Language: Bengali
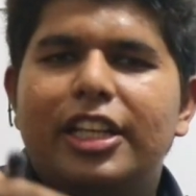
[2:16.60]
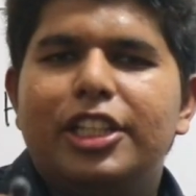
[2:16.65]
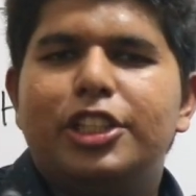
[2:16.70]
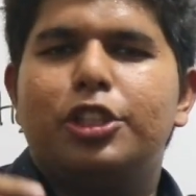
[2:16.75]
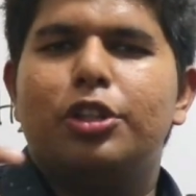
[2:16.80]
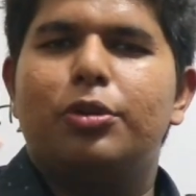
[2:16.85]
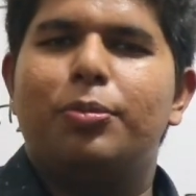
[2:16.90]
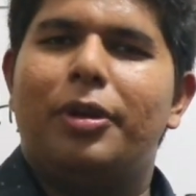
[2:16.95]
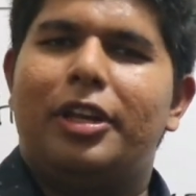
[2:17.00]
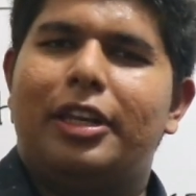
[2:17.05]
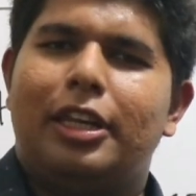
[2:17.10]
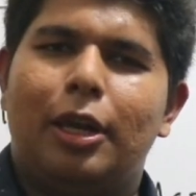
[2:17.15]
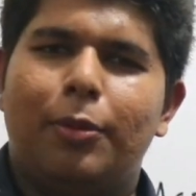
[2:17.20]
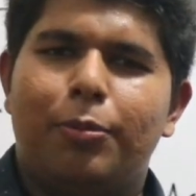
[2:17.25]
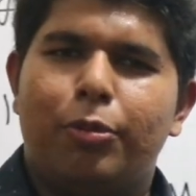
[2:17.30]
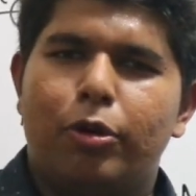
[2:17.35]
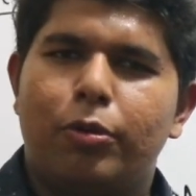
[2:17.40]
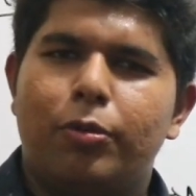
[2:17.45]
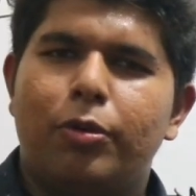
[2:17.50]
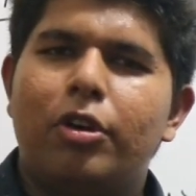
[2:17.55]
এডিশন
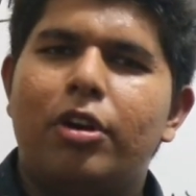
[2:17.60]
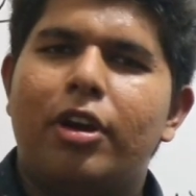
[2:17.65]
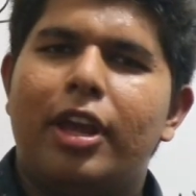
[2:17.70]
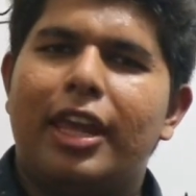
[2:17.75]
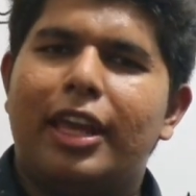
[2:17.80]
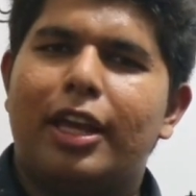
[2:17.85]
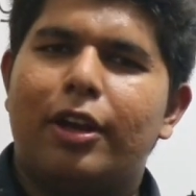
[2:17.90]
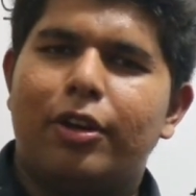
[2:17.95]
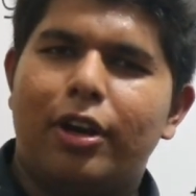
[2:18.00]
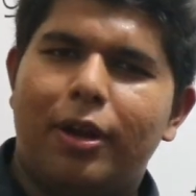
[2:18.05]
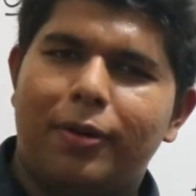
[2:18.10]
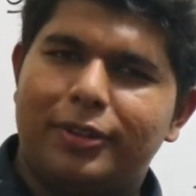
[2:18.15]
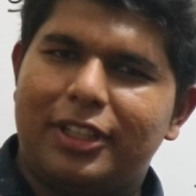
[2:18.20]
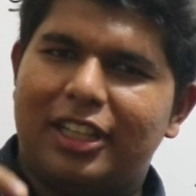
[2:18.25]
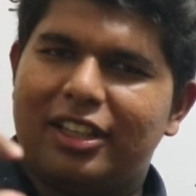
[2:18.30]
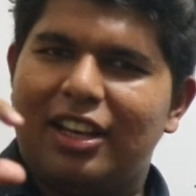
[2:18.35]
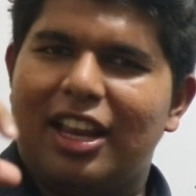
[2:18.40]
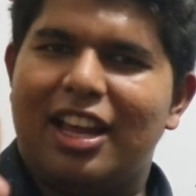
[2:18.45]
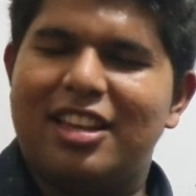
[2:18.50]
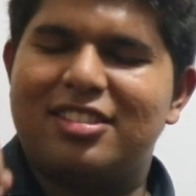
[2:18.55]
বিক্রিয়া করব এই কারণে
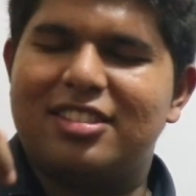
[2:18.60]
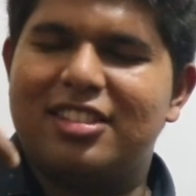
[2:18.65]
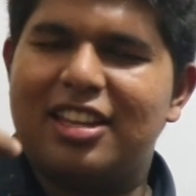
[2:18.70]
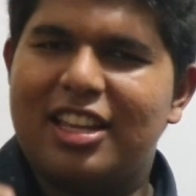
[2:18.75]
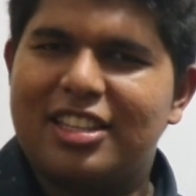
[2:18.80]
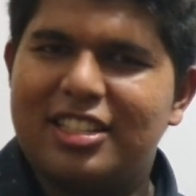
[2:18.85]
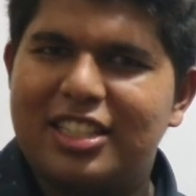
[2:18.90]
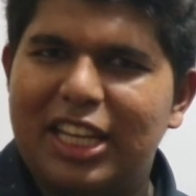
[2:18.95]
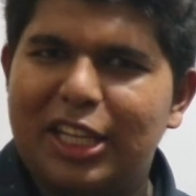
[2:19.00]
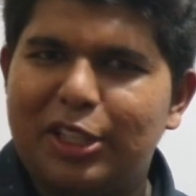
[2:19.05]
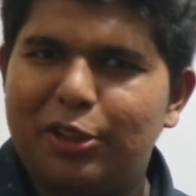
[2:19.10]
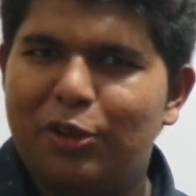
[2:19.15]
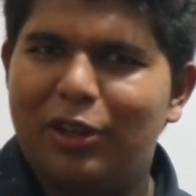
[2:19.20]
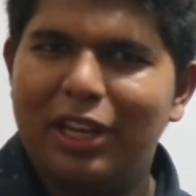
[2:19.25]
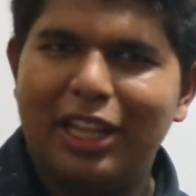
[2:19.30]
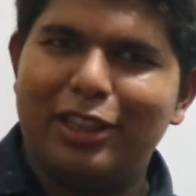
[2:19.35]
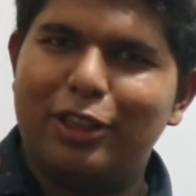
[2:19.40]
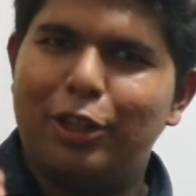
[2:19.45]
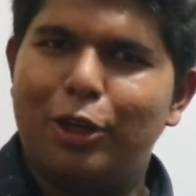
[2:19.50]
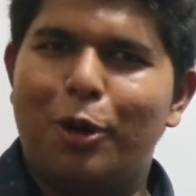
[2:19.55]
আমাদের ক্লাসটা আজকে
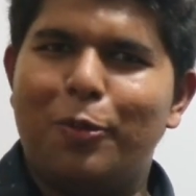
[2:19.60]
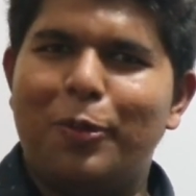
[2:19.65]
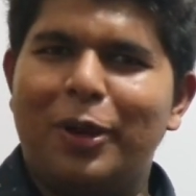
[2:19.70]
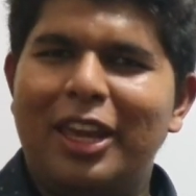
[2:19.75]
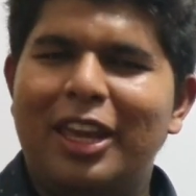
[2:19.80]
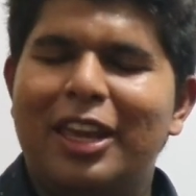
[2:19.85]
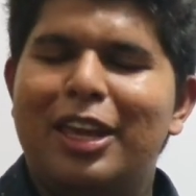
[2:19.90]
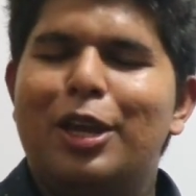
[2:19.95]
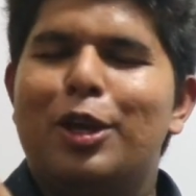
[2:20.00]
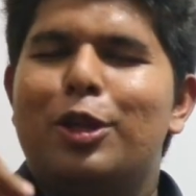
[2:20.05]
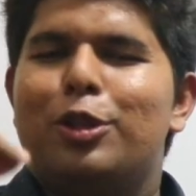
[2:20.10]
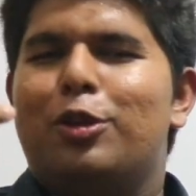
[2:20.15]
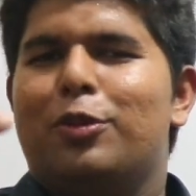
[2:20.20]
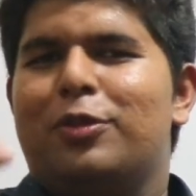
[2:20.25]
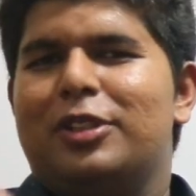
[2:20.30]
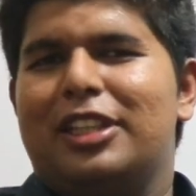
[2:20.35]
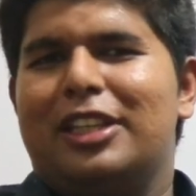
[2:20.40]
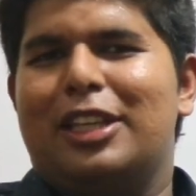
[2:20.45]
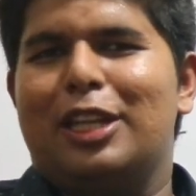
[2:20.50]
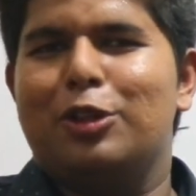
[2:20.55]
একটু লেন্দি হবে
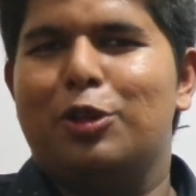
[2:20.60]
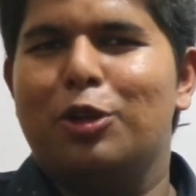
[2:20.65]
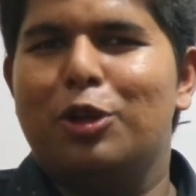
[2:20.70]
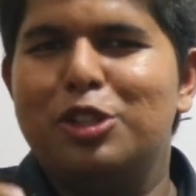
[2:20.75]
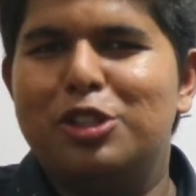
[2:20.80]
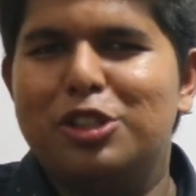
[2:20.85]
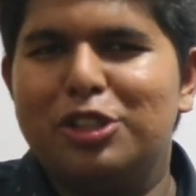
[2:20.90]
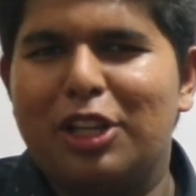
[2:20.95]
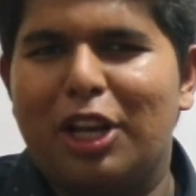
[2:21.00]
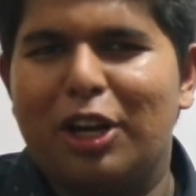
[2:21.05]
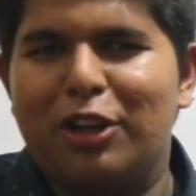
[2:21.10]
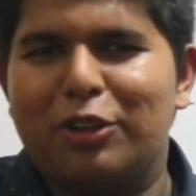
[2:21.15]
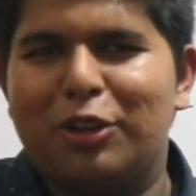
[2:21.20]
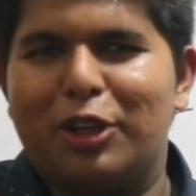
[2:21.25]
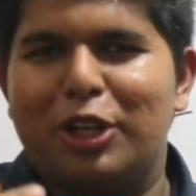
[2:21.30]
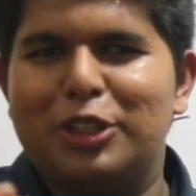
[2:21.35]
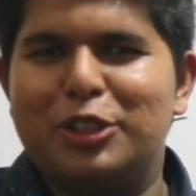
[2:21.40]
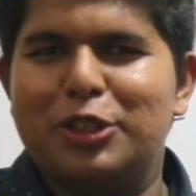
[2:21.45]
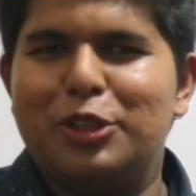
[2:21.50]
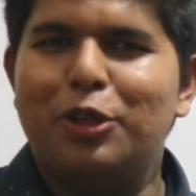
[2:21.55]
তোমাদেরকে ধৈর্য
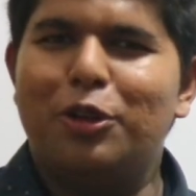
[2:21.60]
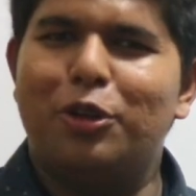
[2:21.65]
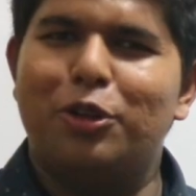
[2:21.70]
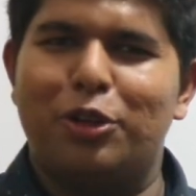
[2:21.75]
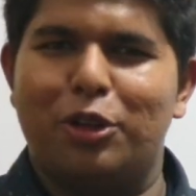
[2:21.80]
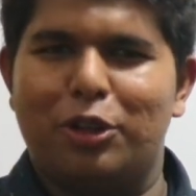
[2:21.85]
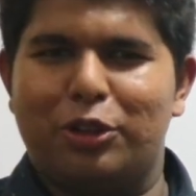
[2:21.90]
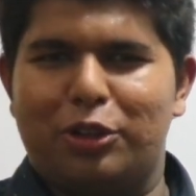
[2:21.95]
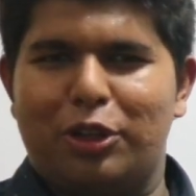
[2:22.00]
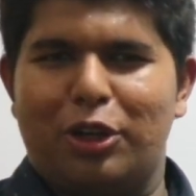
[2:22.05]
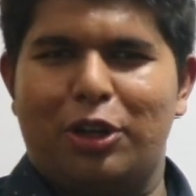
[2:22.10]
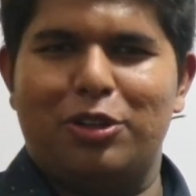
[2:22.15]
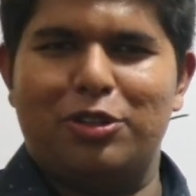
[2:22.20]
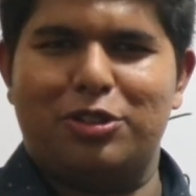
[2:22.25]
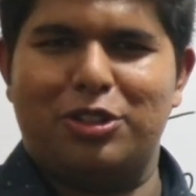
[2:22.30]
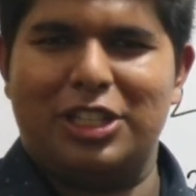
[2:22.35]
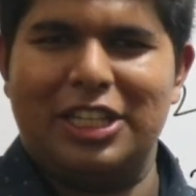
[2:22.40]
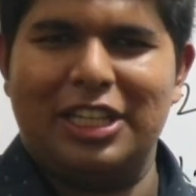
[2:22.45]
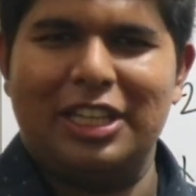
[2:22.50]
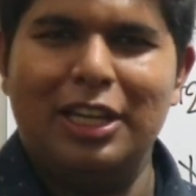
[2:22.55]
ধারণ করার জন্য অনুরোধ
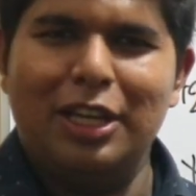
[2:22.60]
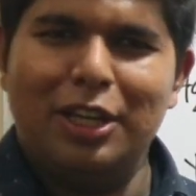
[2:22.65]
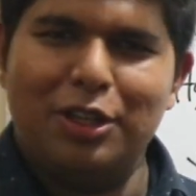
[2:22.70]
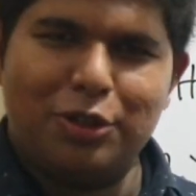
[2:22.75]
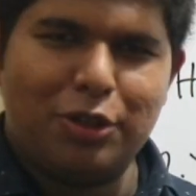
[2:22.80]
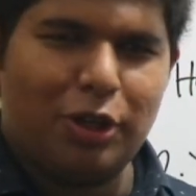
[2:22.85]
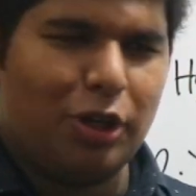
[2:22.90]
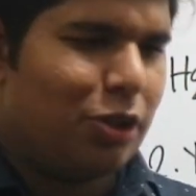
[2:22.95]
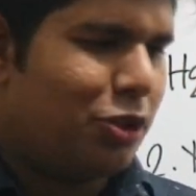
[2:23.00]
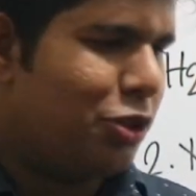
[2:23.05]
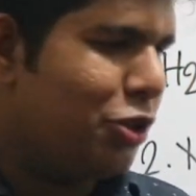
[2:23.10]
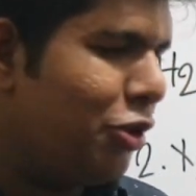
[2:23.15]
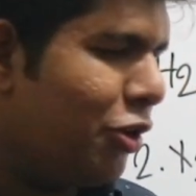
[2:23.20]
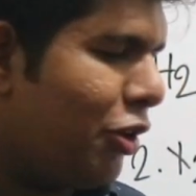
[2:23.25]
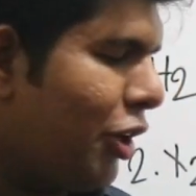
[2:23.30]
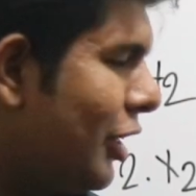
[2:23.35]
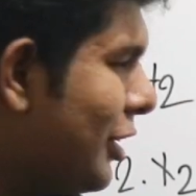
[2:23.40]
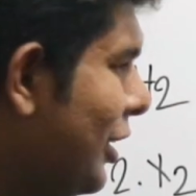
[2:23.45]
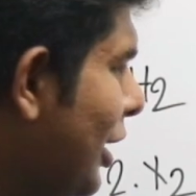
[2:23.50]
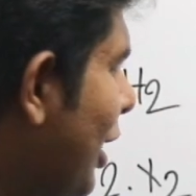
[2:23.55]
করা হচ্ছে চলো
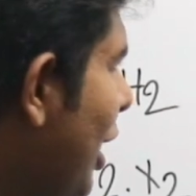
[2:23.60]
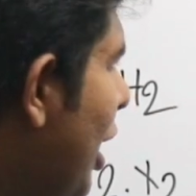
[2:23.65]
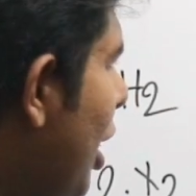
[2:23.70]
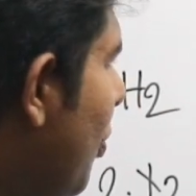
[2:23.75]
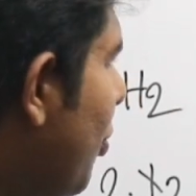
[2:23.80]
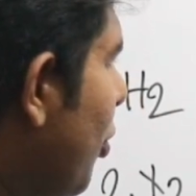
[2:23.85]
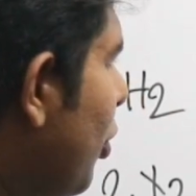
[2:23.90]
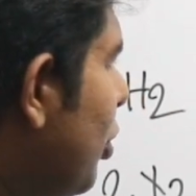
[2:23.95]
শুরু করা যাক